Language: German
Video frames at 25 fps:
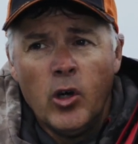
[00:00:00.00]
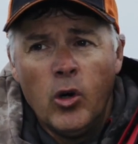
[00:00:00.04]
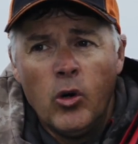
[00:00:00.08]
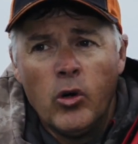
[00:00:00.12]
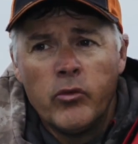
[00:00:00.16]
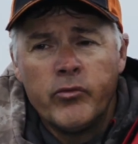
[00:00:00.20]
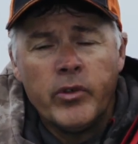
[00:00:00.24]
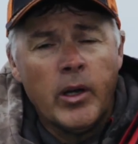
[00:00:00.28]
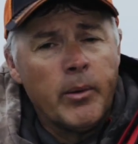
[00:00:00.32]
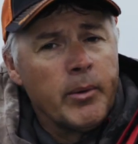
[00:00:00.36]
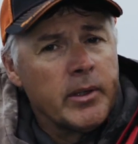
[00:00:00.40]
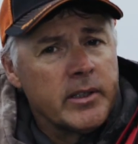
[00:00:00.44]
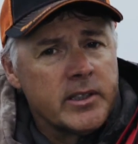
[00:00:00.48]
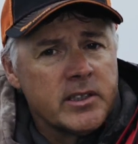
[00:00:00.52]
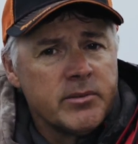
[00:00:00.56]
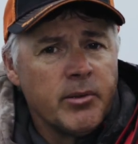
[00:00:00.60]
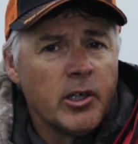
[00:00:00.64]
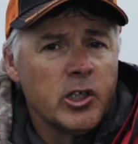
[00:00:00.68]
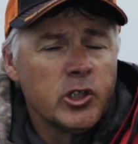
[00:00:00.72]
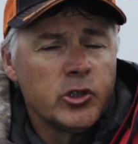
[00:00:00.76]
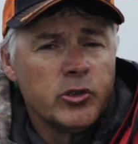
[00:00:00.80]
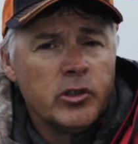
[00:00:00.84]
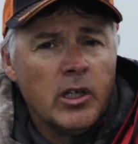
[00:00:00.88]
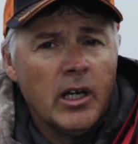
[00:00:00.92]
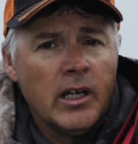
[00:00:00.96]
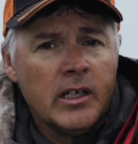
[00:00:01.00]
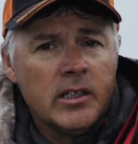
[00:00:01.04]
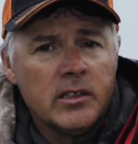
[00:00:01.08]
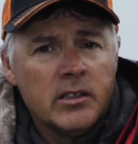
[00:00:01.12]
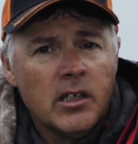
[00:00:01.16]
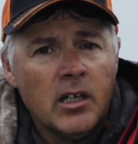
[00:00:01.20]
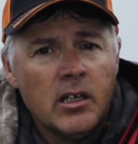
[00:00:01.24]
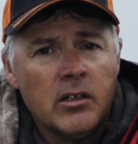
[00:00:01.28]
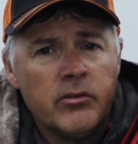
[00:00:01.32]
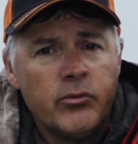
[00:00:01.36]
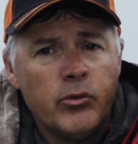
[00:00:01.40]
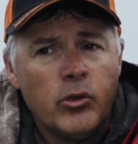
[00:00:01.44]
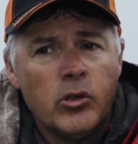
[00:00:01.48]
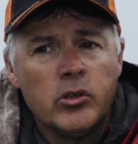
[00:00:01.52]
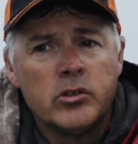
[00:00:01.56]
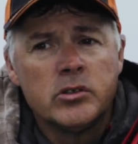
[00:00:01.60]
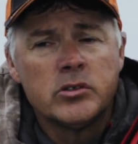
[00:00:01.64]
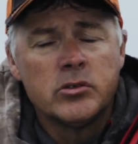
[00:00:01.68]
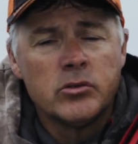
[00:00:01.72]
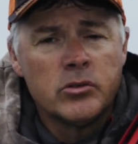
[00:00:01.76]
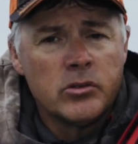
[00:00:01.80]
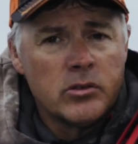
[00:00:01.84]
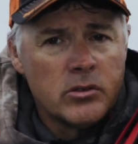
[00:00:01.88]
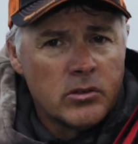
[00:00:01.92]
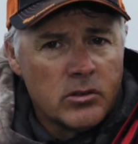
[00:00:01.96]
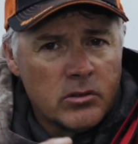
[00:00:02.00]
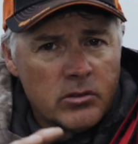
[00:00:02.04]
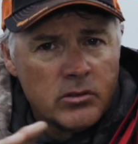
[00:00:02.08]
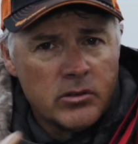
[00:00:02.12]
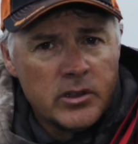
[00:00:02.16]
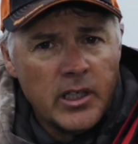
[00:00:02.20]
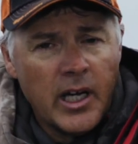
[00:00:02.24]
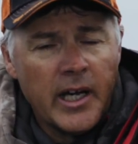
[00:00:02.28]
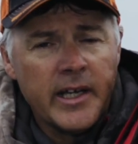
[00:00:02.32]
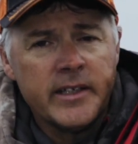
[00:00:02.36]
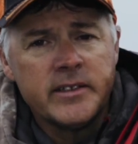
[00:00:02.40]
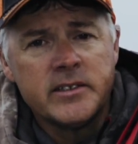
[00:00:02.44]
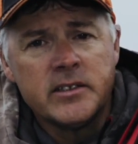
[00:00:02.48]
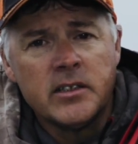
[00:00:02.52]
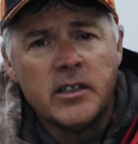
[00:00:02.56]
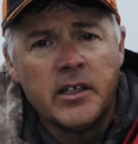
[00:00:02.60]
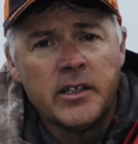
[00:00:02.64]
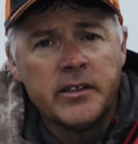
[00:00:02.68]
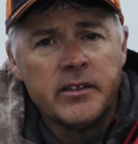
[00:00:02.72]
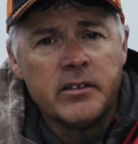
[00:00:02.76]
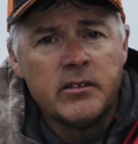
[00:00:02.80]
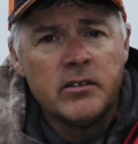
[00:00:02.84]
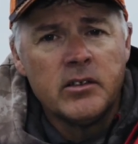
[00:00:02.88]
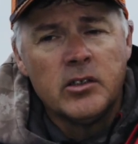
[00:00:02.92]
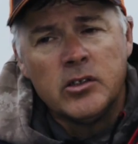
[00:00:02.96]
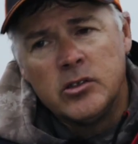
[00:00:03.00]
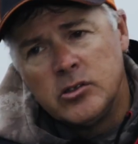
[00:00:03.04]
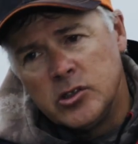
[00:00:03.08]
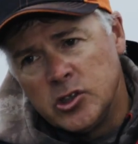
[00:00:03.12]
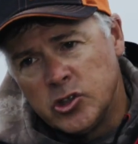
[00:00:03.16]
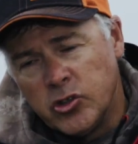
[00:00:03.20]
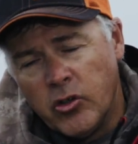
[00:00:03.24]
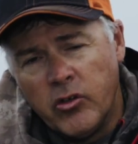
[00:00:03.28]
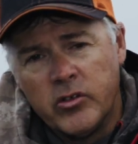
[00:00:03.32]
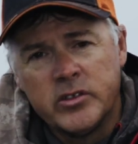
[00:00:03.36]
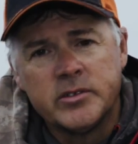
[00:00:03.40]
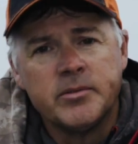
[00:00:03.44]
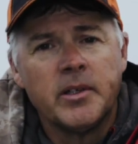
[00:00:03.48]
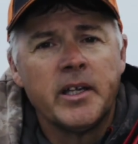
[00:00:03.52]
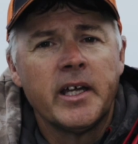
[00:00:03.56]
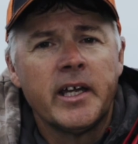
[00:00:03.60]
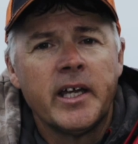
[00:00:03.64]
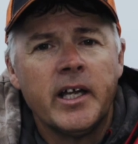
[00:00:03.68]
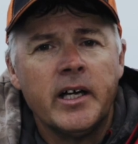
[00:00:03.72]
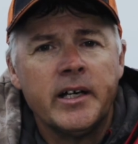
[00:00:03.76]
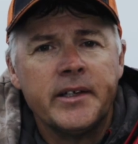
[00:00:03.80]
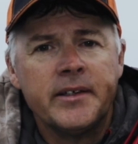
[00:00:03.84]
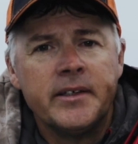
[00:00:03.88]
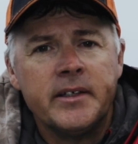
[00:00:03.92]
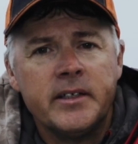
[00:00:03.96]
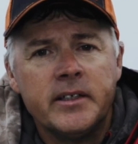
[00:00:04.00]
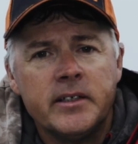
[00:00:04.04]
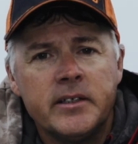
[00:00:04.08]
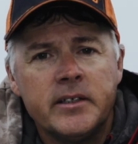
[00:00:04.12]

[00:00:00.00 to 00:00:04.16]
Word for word: Und wir haben jetzt zwei schöne Angeltage vor uns und die Einzelheiten, die schauen wir uns mal nachher an.